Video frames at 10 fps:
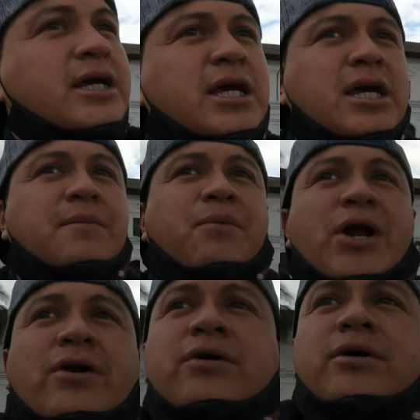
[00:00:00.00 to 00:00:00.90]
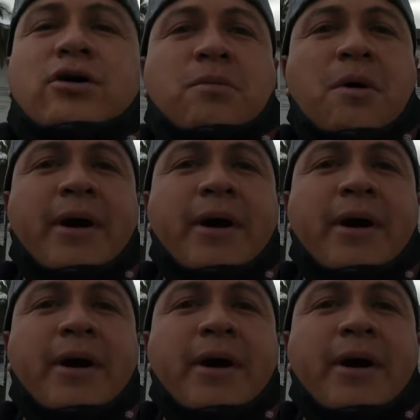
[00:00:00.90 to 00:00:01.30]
Y bueno, como